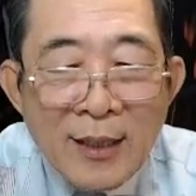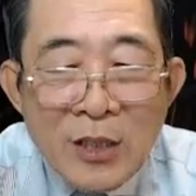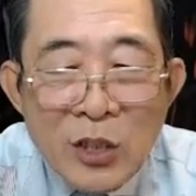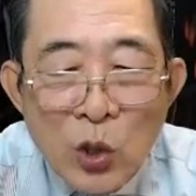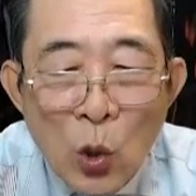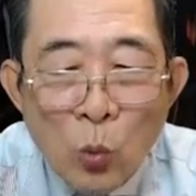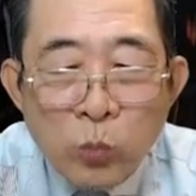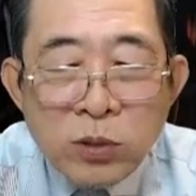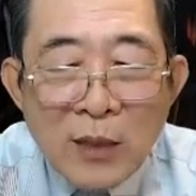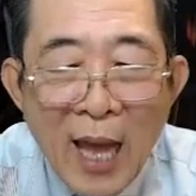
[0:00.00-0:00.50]

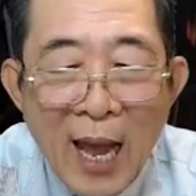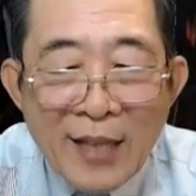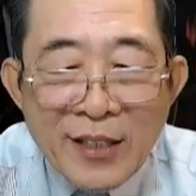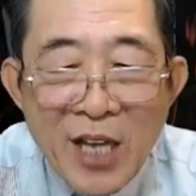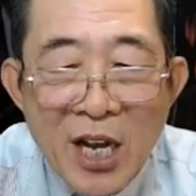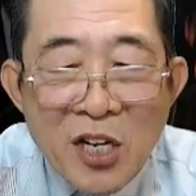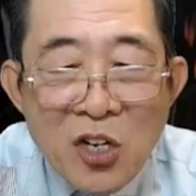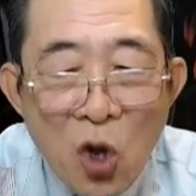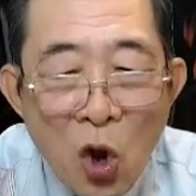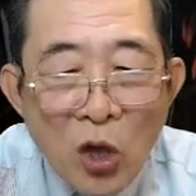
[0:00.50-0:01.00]
chúng ta
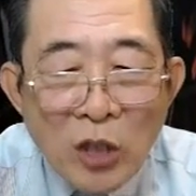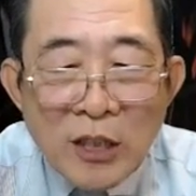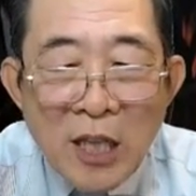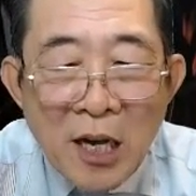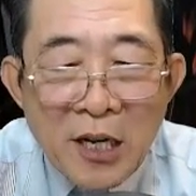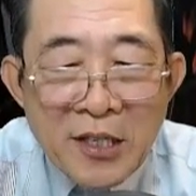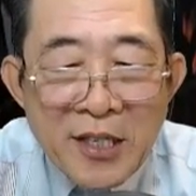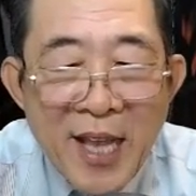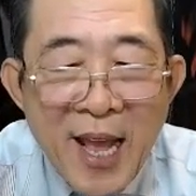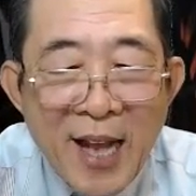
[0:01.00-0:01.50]
vẫn còn
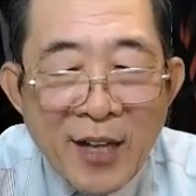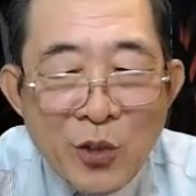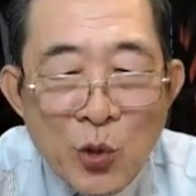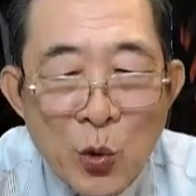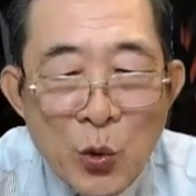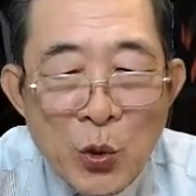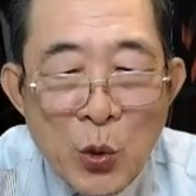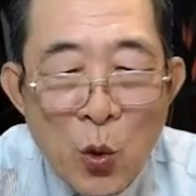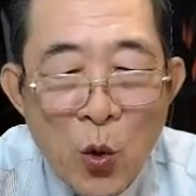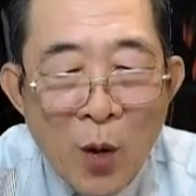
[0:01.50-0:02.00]
thời gian
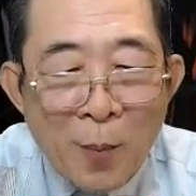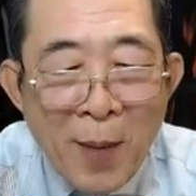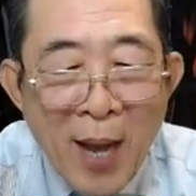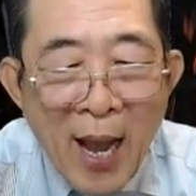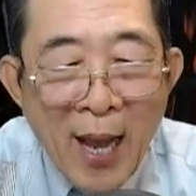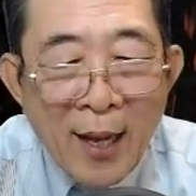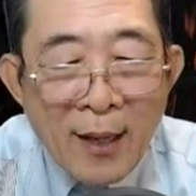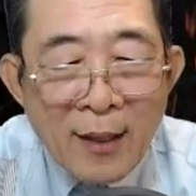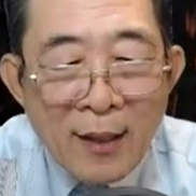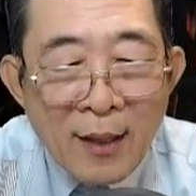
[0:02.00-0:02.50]
vui đùa mà.